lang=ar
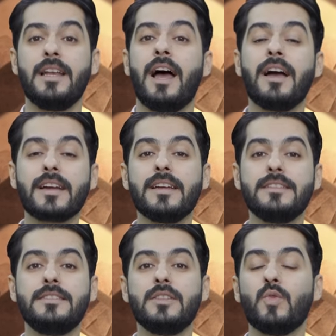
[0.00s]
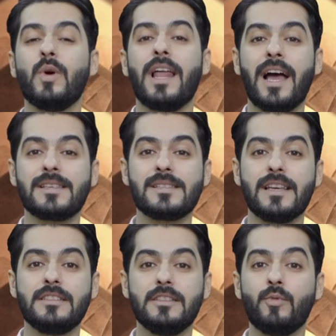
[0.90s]
الحقد
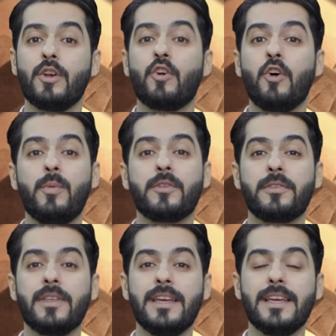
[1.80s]
والحسد والخبث